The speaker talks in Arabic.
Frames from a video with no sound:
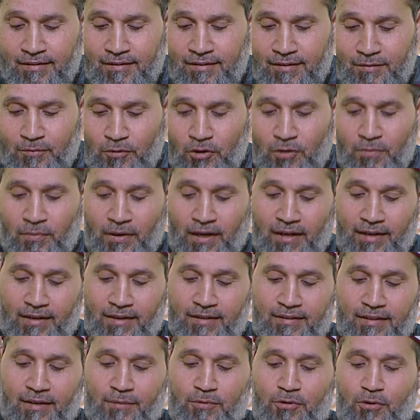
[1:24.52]
مش معايا
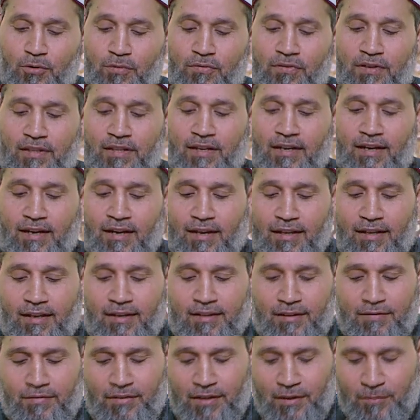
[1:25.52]
طب شوفي انا
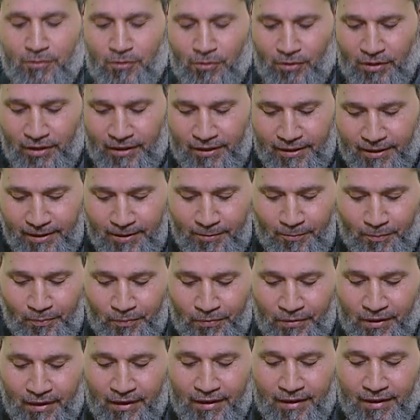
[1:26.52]
انا فاهم سؤالك
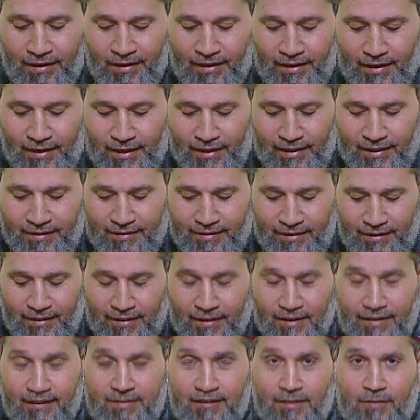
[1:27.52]
هل انت
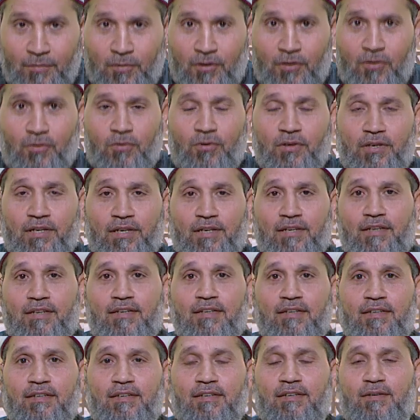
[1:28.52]
علاقتك
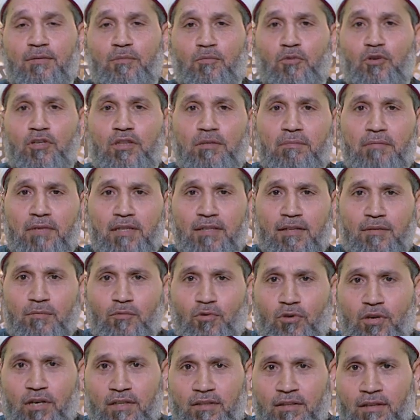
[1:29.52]
بزوجك مدمن
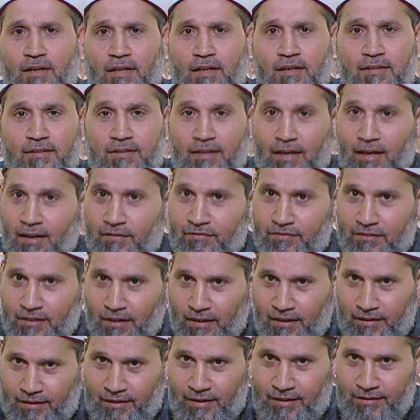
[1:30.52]
المخدرات
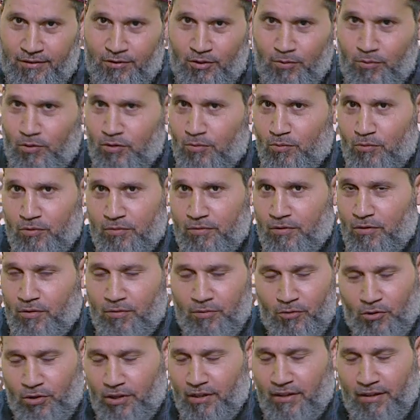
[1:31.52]
هفترض يعني هو مدمن هو
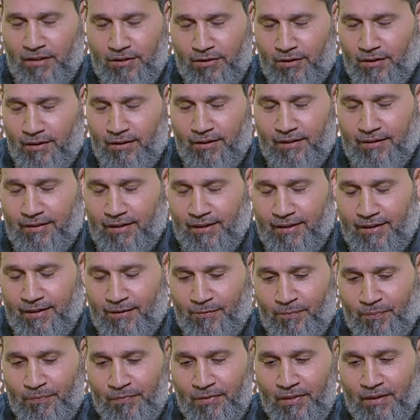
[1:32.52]
مش كده ان شاء الله تعالى
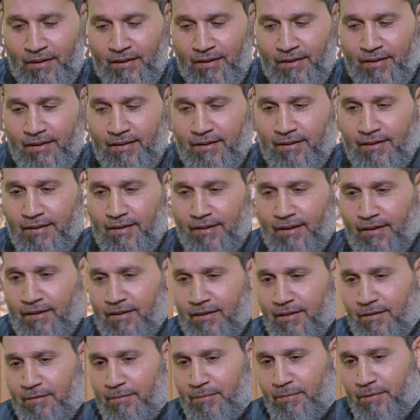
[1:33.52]

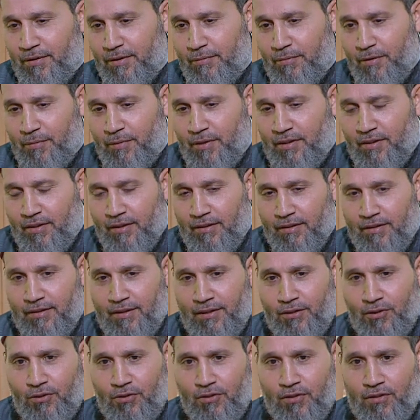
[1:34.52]
راجل ما
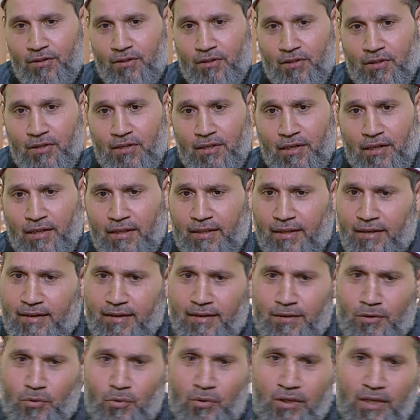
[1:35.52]
بيصليش
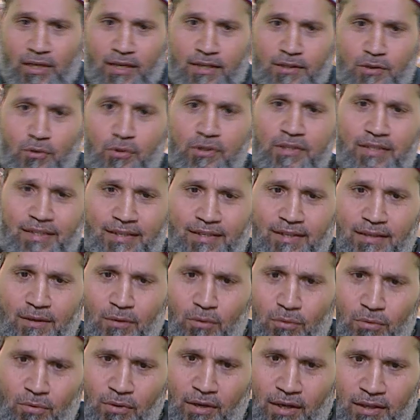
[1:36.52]
لكنه لا ينكر
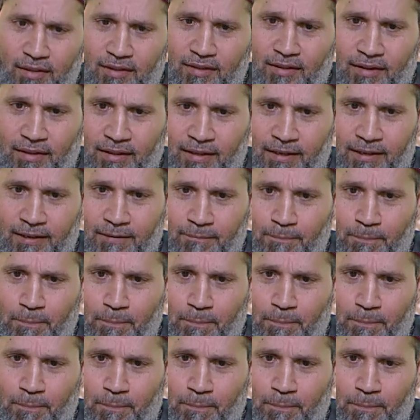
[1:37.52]
الصلاه